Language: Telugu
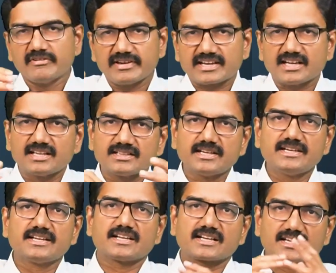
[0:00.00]

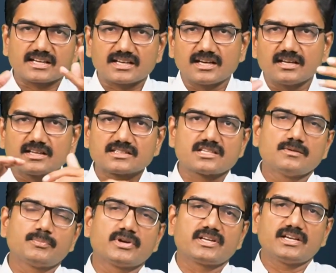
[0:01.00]
వివేకానందరెడ్డి రకరకాలుగా
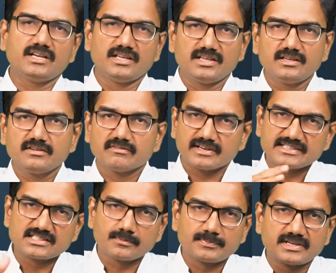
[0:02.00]
చనిపోయారని
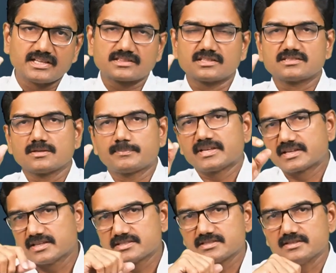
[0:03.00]
వైసీపీ నేతలు చెప్పిన
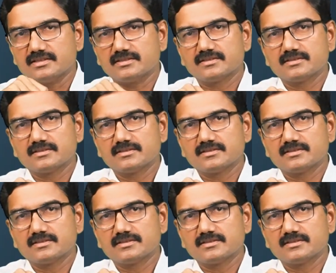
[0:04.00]
కేసు ఇది